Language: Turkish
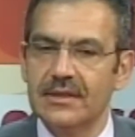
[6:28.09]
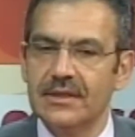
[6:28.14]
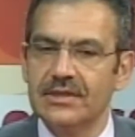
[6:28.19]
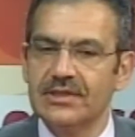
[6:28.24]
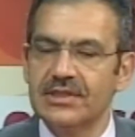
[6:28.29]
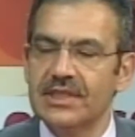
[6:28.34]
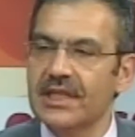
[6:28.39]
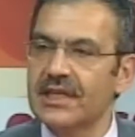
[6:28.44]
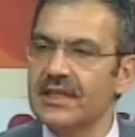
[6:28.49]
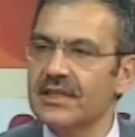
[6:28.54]

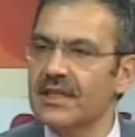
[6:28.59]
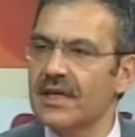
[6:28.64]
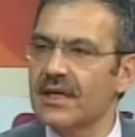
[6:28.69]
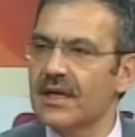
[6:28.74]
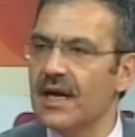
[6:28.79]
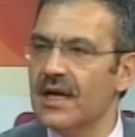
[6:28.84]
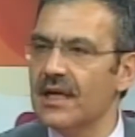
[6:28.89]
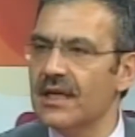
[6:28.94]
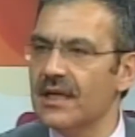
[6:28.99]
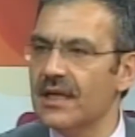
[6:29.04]
çekirdek
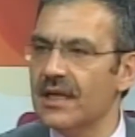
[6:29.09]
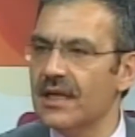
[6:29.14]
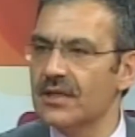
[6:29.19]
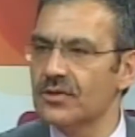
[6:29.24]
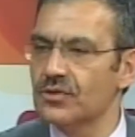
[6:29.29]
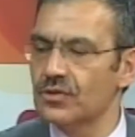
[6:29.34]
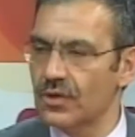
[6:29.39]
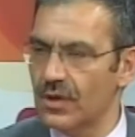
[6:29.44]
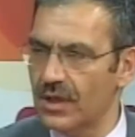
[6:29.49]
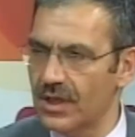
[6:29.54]

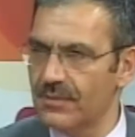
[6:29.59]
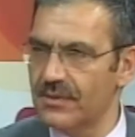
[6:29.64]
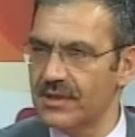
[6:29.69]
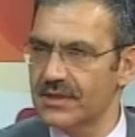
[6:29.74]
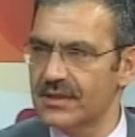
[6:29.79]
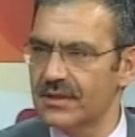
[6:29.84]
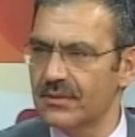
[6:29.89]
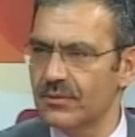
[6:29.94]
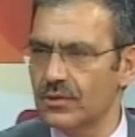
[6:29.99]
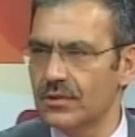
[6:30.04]
ailelerin
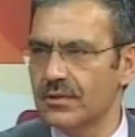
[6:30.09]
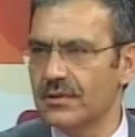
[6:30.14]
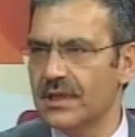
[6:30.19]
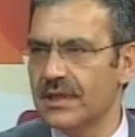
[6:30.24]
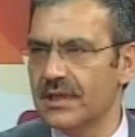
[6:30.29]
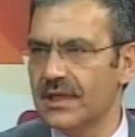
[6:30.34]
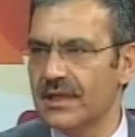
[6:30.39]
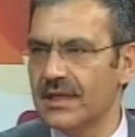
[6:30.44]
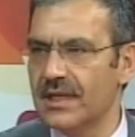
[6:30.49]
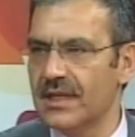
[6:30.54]
çoğalması bunun
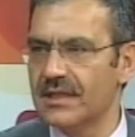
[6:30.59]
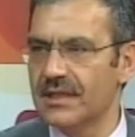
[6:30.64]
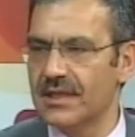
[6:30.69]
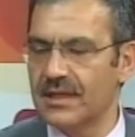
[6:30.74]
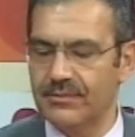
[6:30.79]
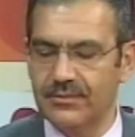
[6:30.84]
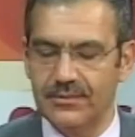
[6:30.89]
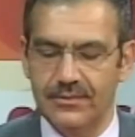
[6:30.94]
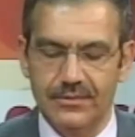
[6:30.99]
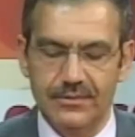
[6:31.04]

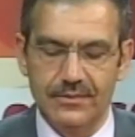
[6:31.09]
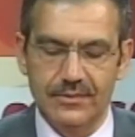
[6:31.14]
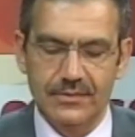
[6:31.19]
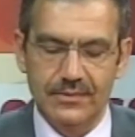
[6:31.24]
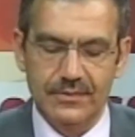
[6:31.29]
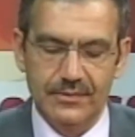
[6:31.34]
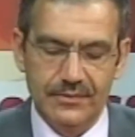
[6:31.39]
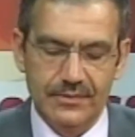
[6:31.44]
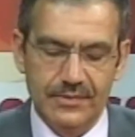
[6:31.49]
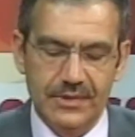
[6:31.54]
nedenlerinden
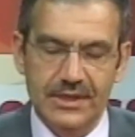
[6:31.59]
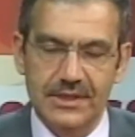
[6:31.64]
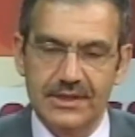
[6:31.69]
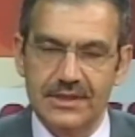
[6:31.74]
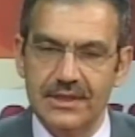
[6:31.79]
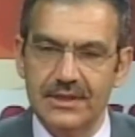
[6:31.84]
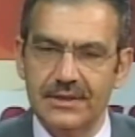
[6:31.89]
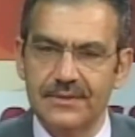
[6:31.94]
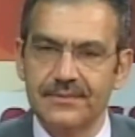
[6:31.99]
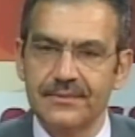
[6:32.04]

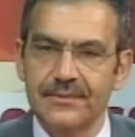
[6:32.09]
birisi.